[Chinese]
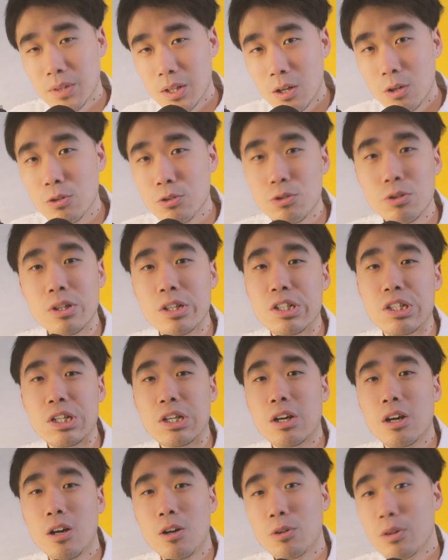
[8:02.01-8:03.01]
后续的
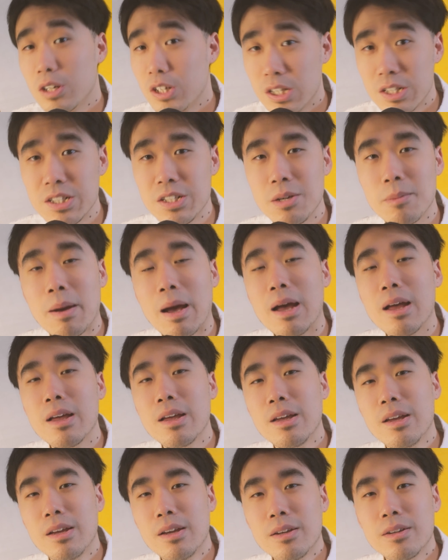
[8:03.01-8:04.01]
型号或者升级版，
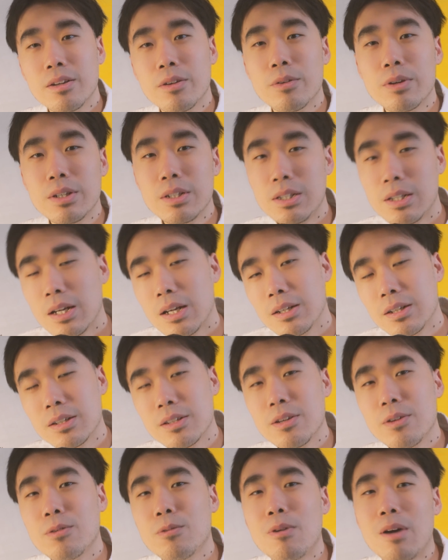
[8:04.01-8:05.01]
因为现在这个
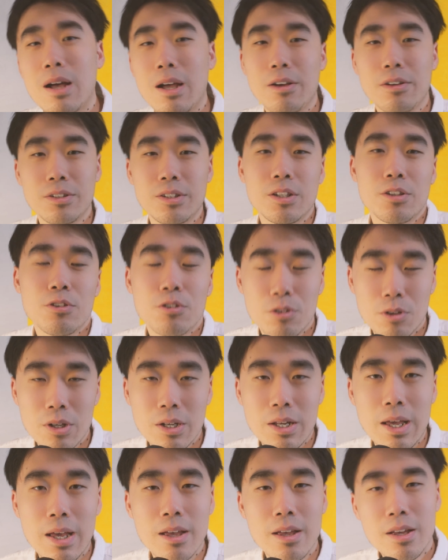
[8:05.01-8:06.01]
Z1 还有一些缺
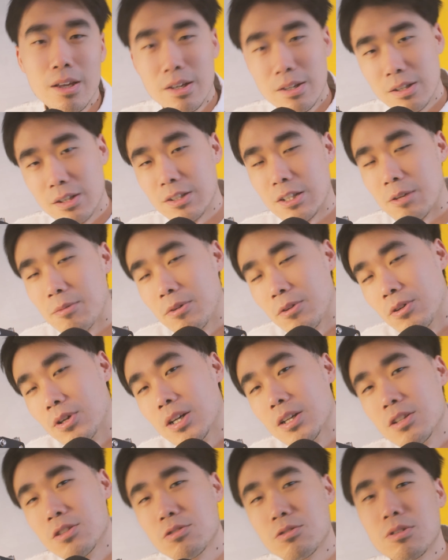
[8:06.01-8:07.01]
点，像前面我
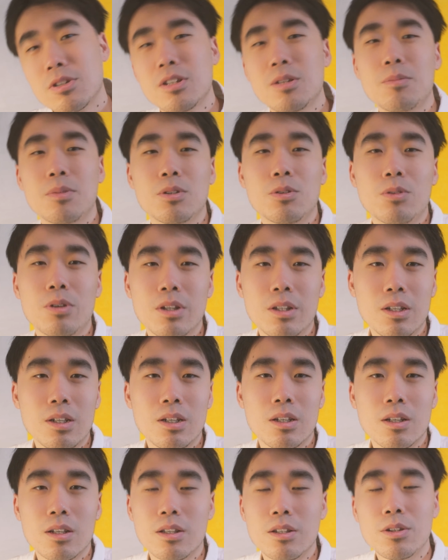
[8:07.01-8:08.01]
刚才说那么多
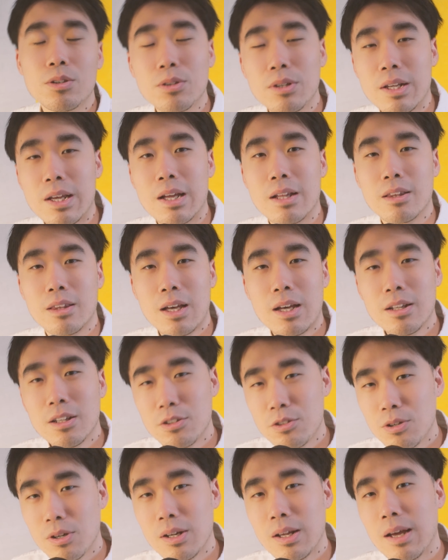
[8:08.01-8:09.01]
的优点，它的
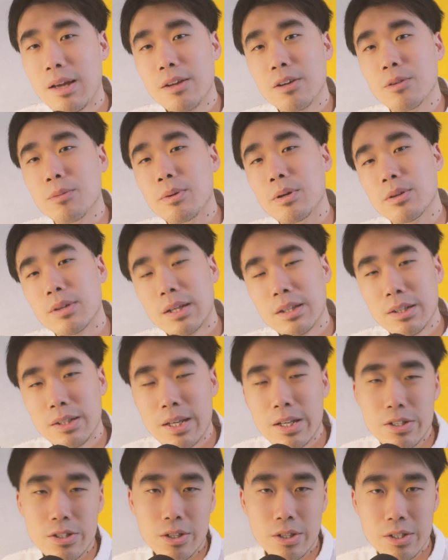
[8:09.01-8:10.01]
缺点有，比如它的
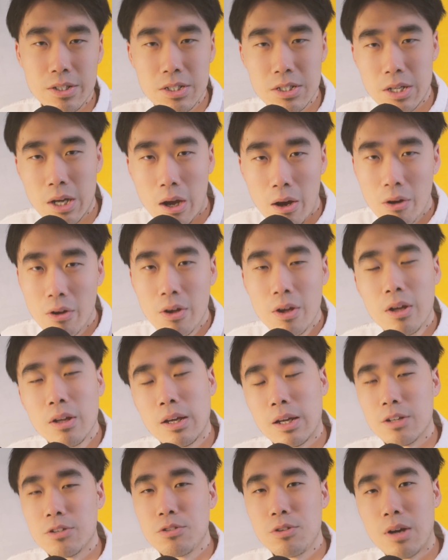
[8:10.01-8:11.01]
电池很小，
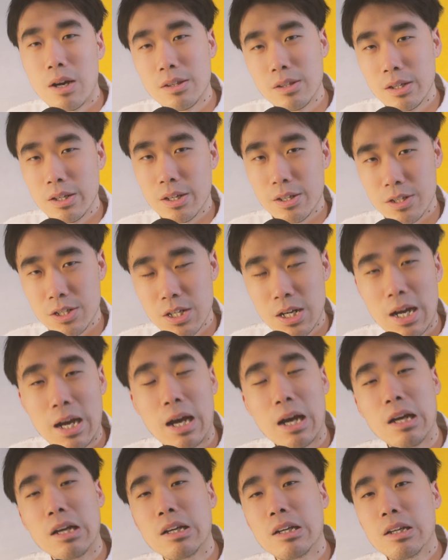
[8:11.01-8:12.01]
它的续航能力很差，